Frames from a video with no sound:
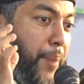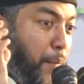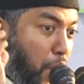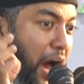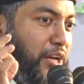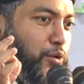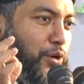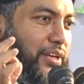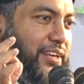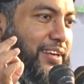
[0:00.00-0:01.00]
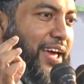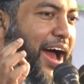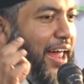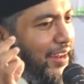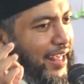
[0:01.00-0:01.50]
ব্যবহার করি
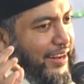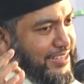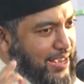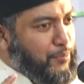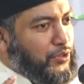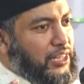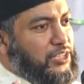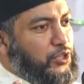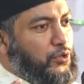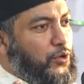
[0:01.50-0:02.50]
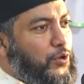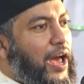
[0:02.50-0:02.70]
আল্লাহ রেজামন্দির জন্য